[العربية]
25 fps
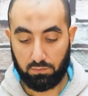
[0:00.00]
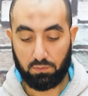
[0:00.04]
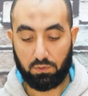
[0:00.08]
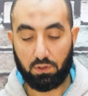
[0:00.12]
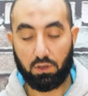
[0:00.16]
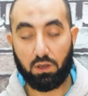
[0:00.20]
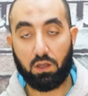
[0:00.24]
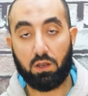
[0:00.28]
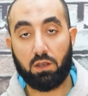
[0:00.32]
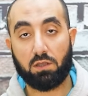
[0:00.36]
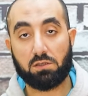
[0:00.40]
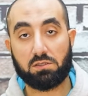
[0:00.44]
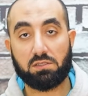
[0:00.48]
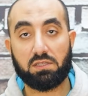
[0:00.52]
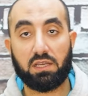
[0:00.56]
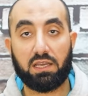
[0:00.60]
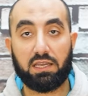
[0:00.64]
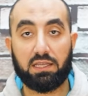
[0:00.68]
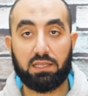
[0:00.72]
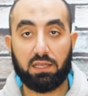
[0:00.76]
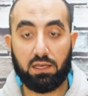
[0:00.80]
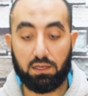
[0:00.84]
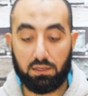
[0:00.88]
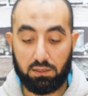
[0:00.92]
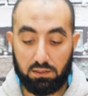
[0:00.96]
خلصنا
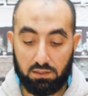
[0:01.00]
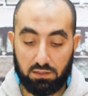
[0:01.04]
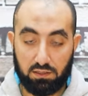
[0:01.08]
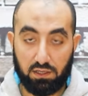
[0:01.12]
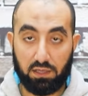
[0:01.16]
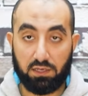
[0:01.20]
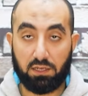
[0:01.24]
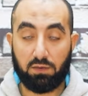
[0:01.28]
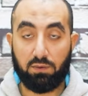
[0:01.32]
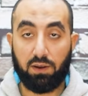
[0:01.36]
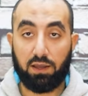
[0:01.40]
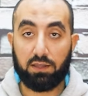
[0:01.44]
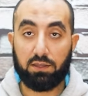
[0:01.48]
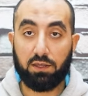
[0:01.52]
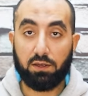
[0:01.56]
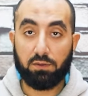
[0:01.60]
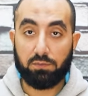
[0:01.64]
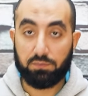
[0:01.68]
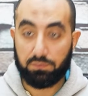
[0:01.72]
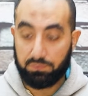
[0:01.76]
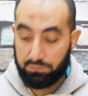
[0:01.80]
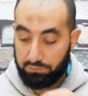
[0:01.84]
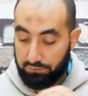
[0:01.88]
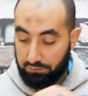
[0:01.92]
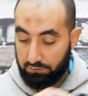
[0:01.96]
كده تاني
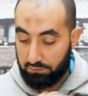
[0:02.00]
واحده